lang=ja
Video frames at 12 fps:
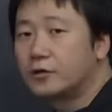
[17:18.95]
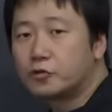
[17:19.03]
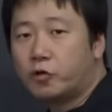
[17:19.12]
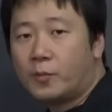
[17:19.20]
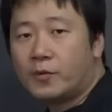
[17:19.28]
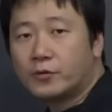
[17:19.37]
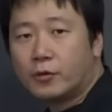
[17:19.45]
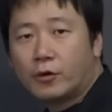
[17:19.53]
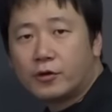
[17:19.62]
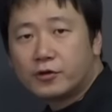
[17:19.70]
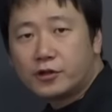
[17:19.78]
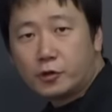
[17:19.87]
友の
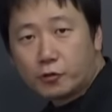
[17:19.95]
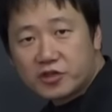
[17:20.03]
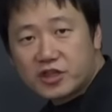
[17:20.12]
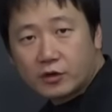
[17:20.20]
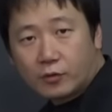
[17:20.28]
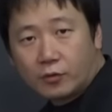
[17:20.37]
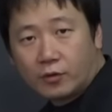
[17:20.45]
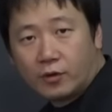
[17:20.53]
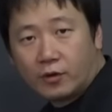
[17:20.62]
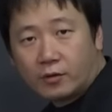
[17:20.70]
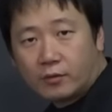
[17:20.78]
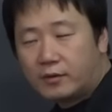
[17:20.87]
義雄
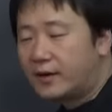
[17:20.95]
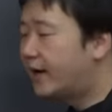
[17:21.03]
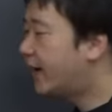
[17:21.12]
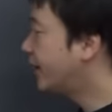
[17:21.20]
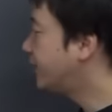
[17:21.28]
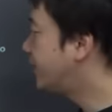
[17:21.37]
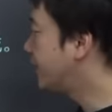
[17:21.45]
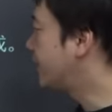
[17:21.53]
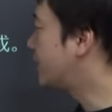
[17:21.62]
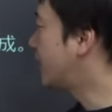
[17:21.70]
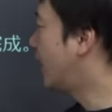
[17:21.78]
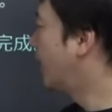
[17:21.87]
を排斥
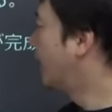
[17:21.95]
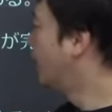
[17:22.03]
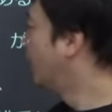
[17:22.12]
した